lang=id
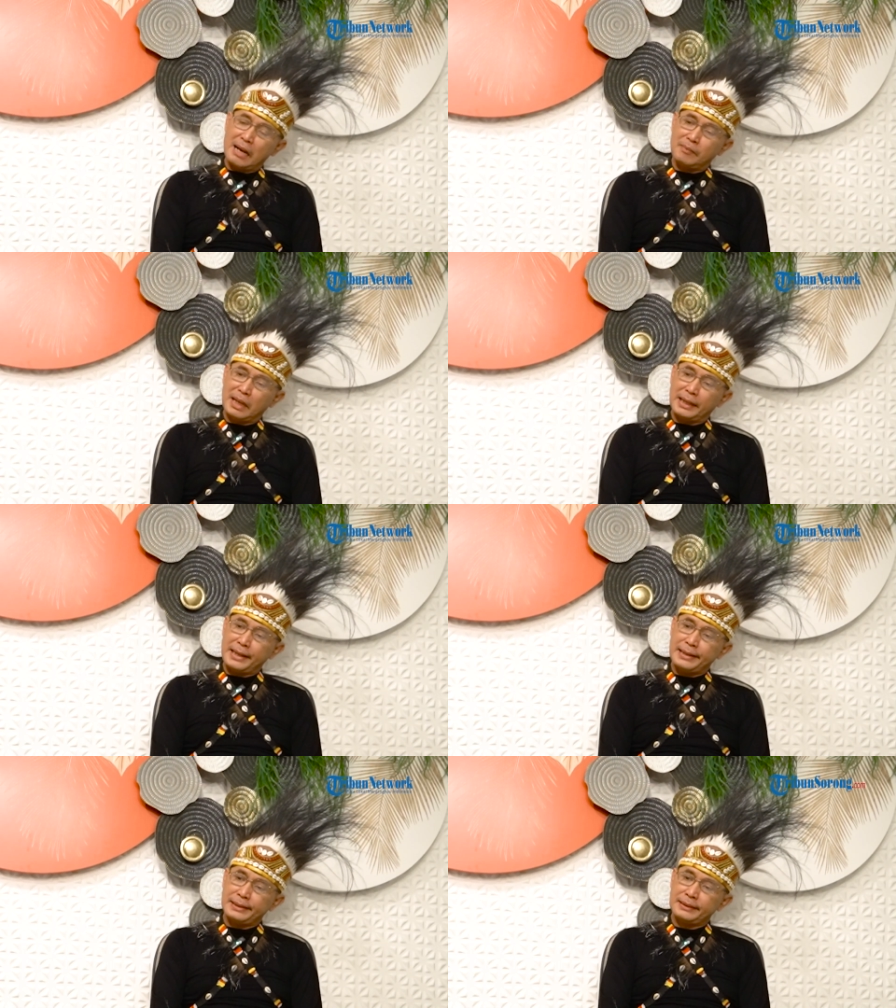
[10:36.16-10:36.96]

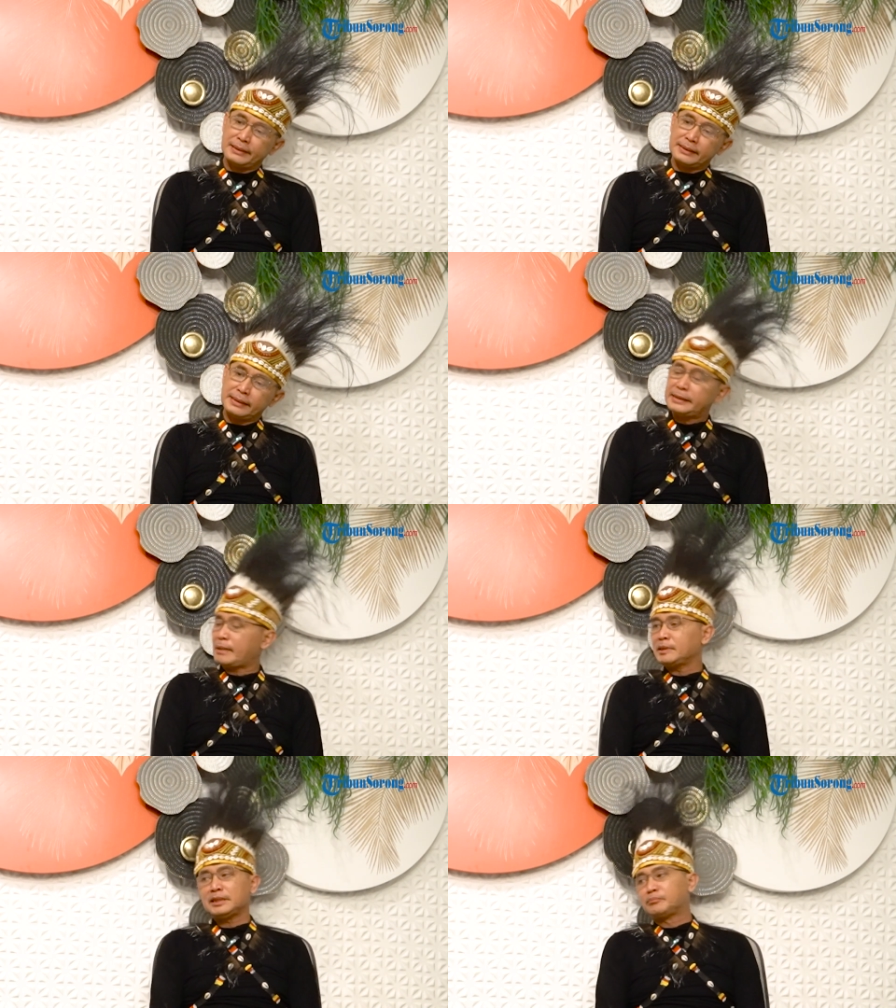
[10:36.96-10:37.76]
keamanan
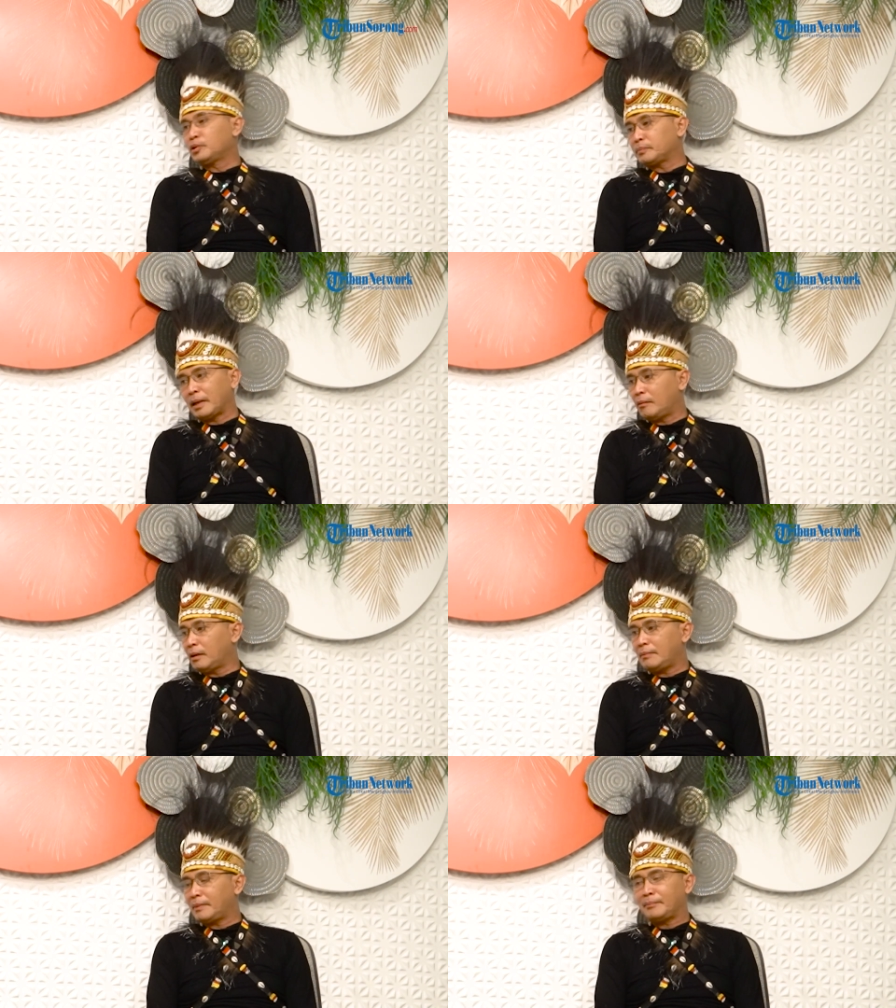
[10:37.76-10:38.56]
tidak menyebut
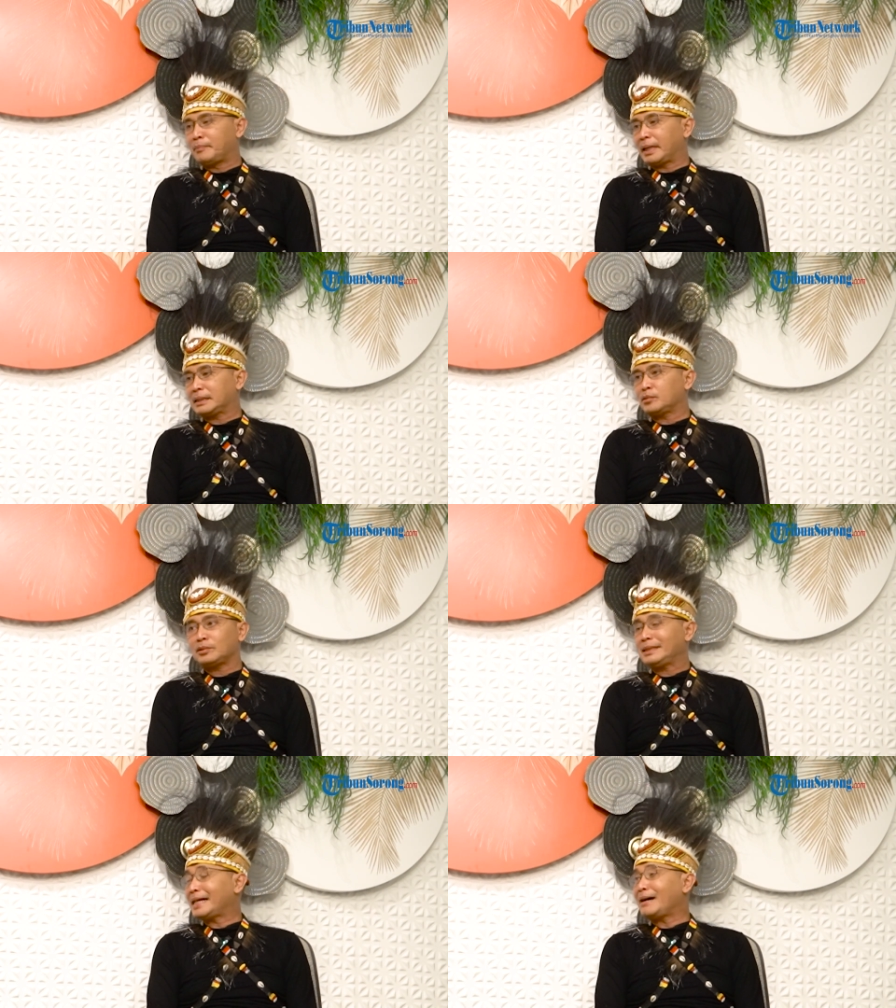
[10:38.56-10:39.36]
bahwa Maybrat
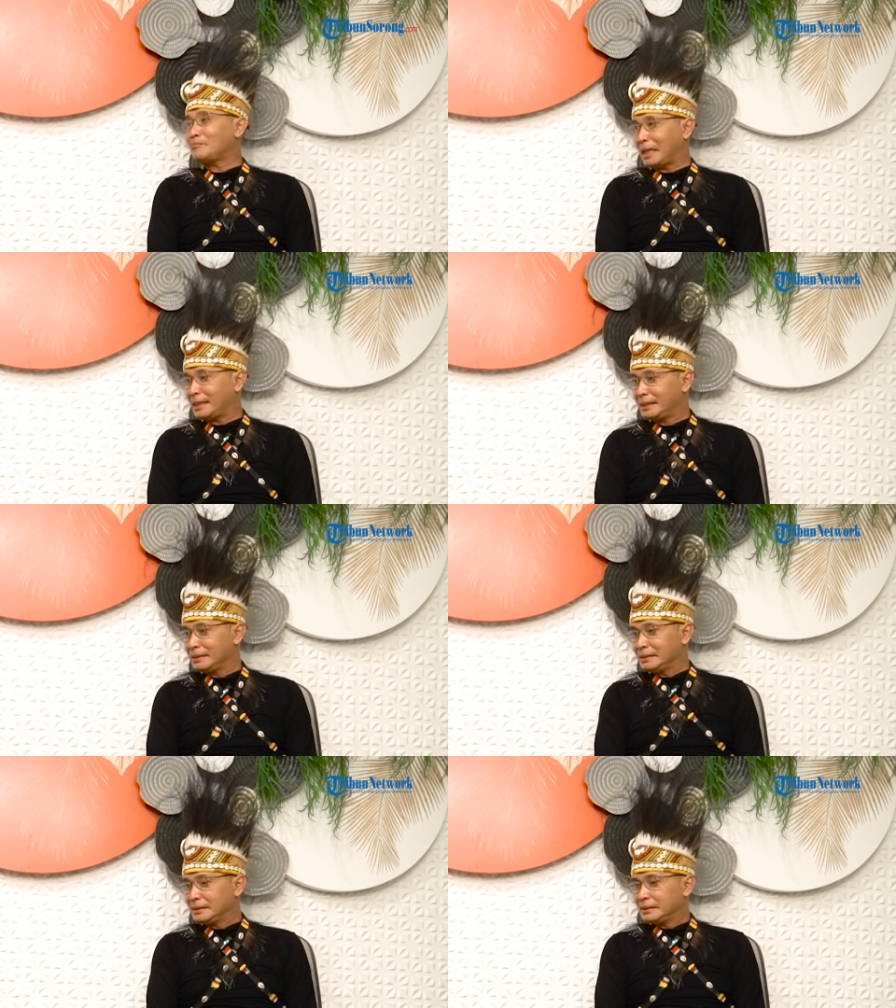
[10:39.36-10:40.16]
itu tidak aman
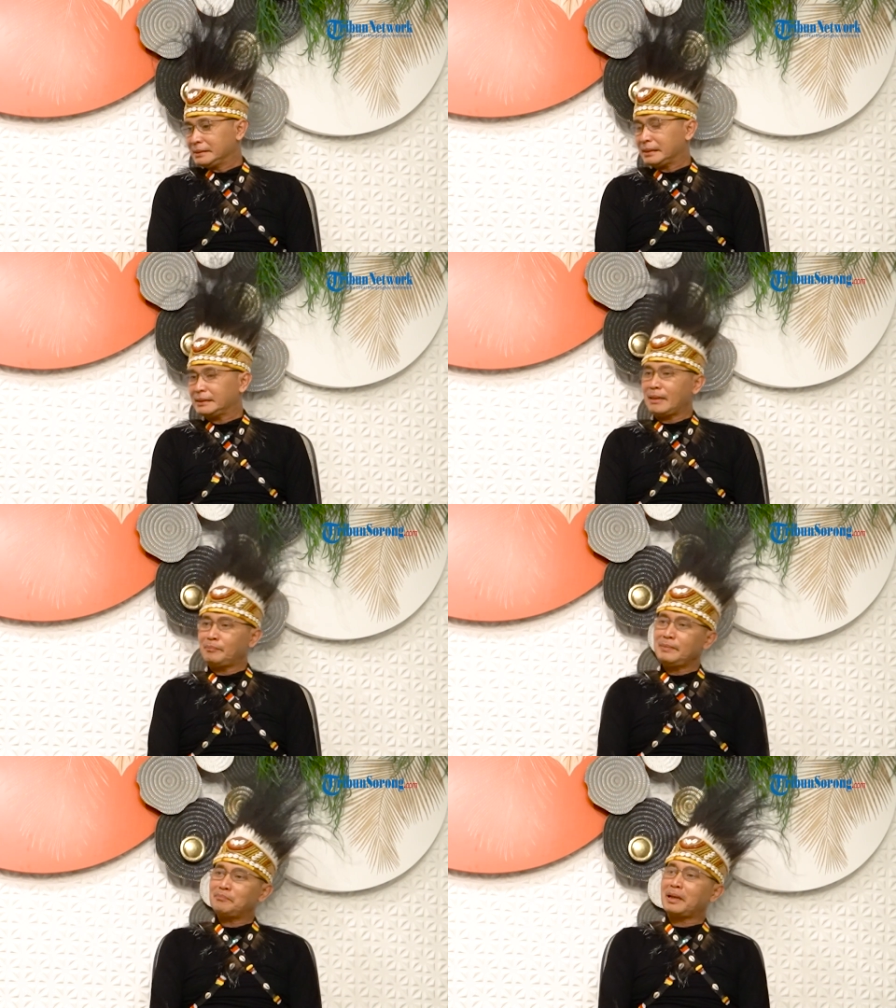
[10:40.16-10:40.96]

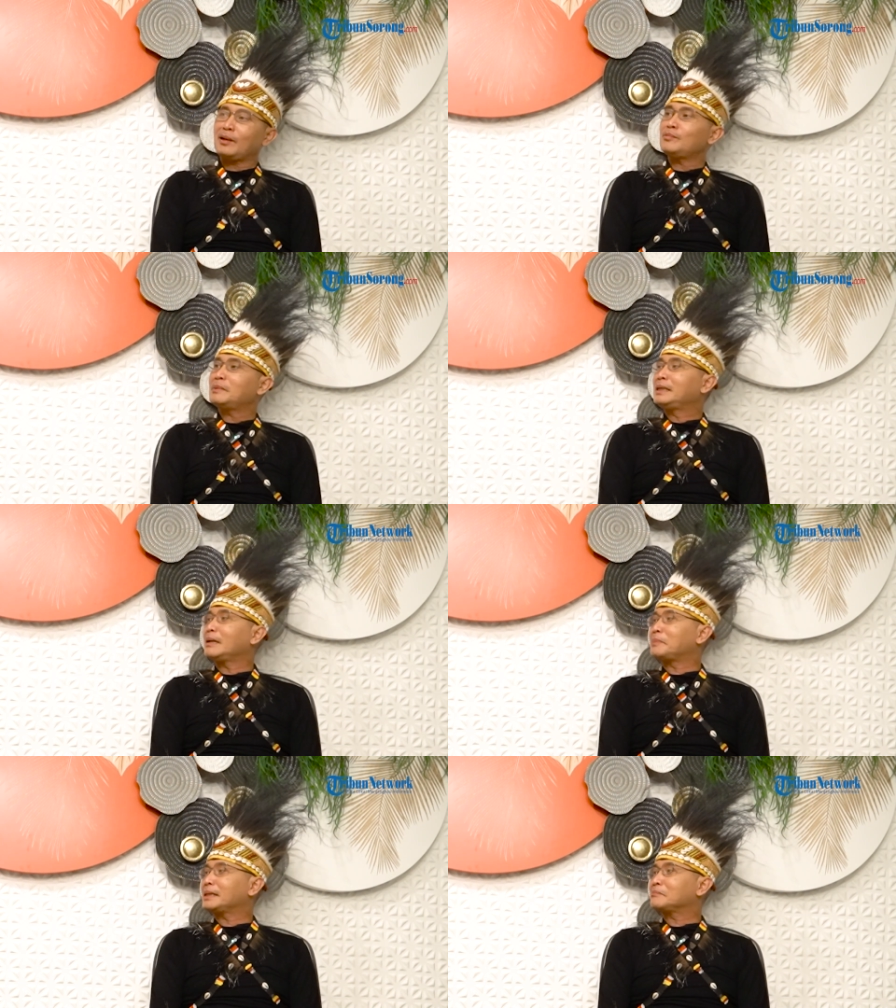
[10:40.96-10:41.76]
tetapi perlu
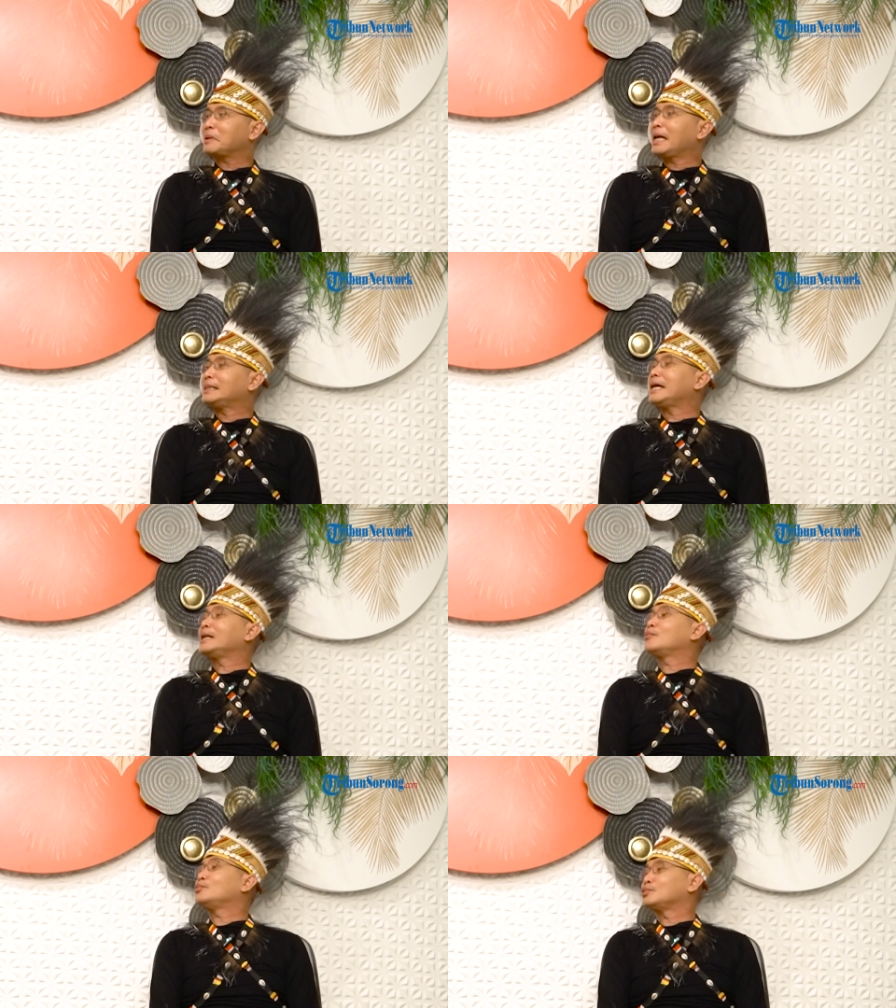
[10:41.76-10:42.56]
mendapat
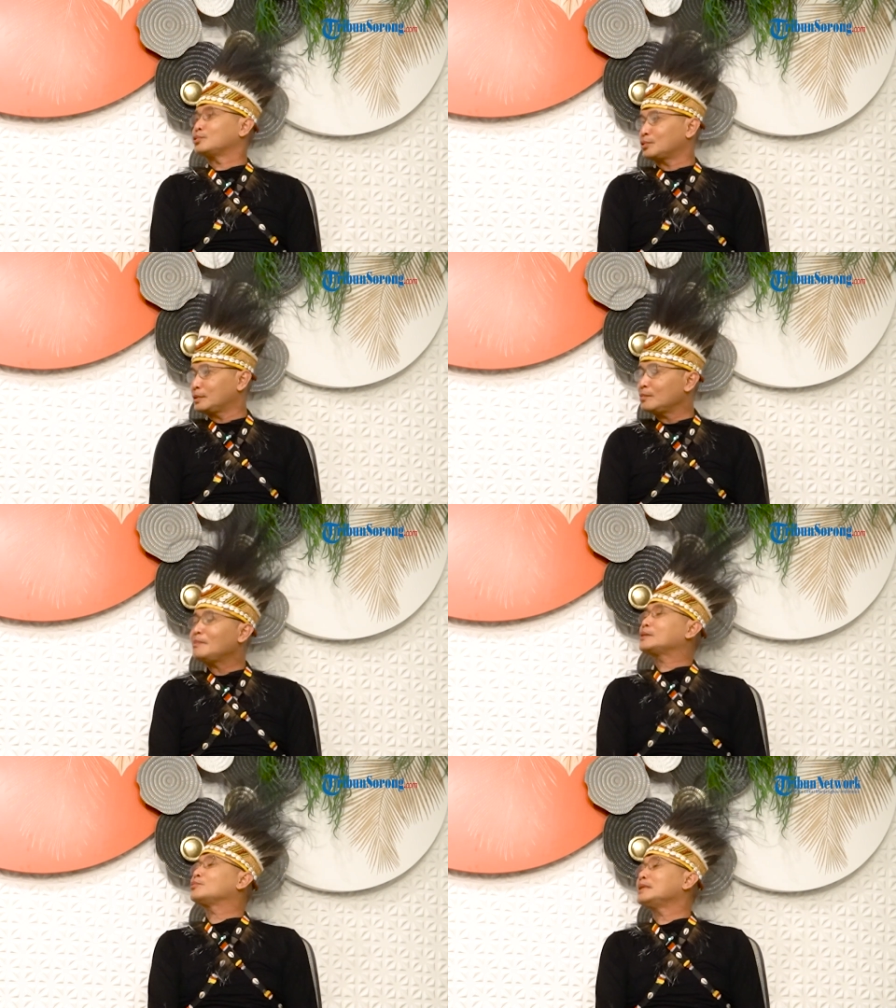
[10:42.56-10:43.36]
perhatian khusus. Betul.
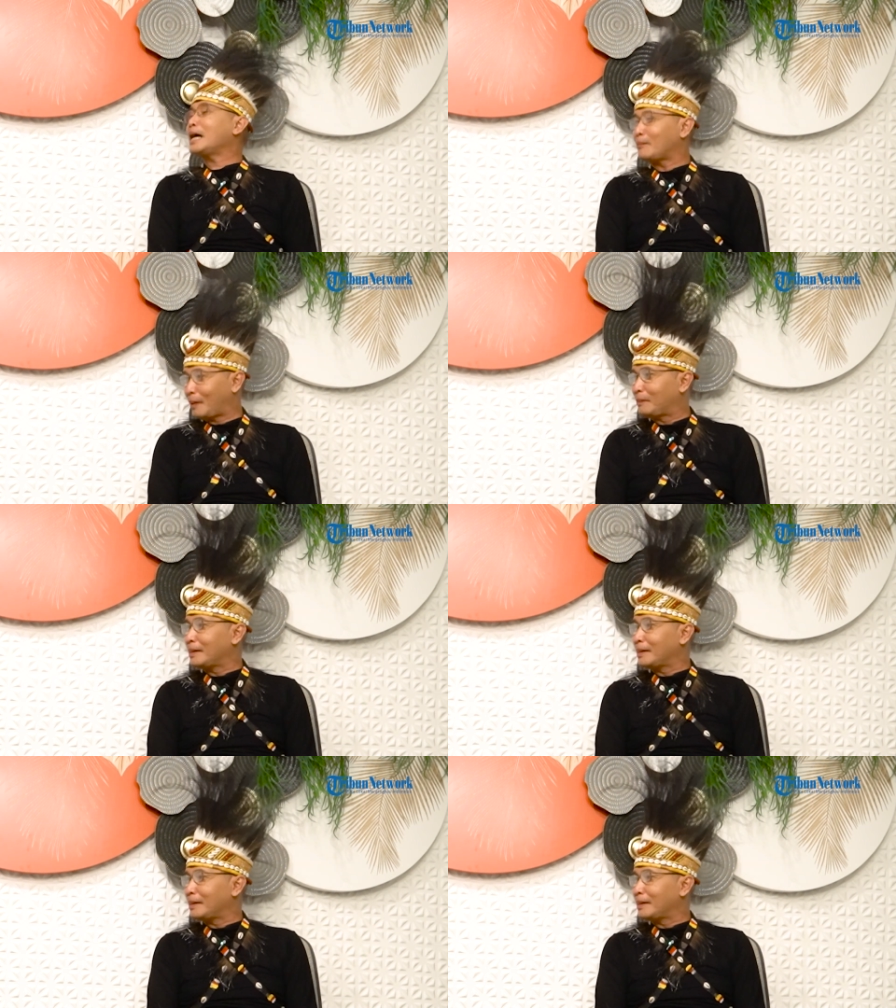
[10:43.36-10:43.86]
Itu maksudnya apa,